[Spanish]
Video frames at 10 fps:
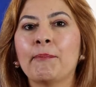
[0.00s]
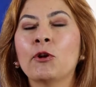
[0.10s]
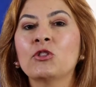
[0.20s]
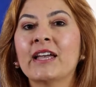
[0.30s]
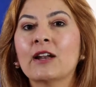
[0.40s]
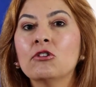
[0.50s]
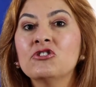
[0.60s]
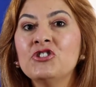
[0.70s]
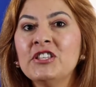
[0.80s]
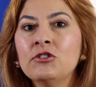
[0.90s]
proteger los
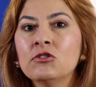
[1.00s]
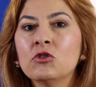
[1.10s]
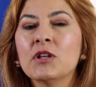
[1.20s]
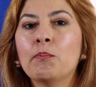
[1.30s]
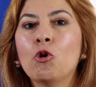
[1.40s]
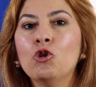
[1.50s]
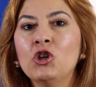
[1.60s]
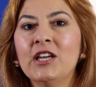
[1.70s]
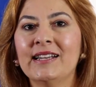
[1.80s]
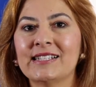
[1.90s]
sitios donde
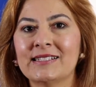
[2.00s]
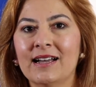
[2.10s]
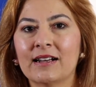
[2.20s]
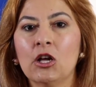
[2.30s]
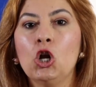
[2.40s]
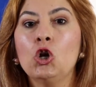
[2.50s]
podrían estar